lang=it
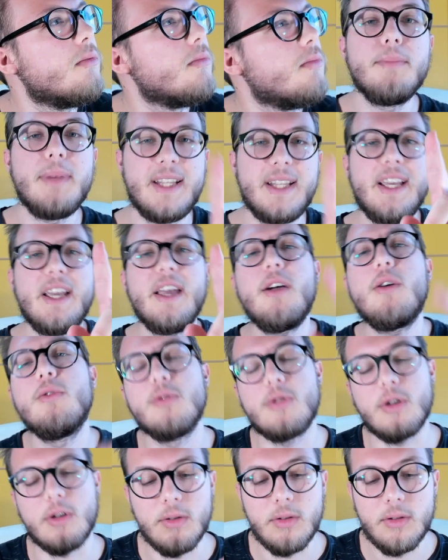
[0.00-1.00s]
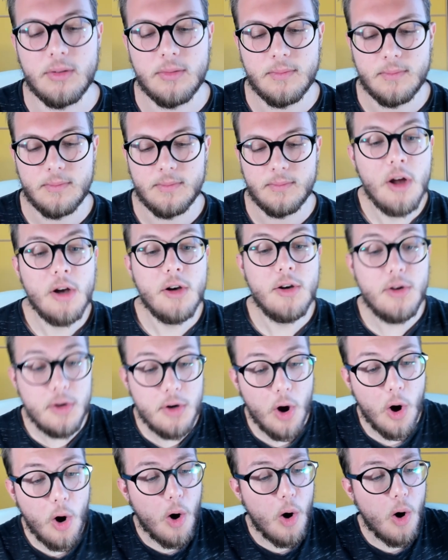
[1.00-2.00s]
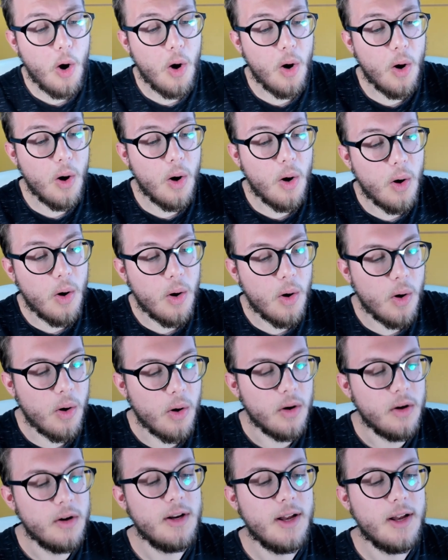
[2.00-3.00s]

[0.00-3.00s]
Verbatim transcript: Aspetta che controllo. No!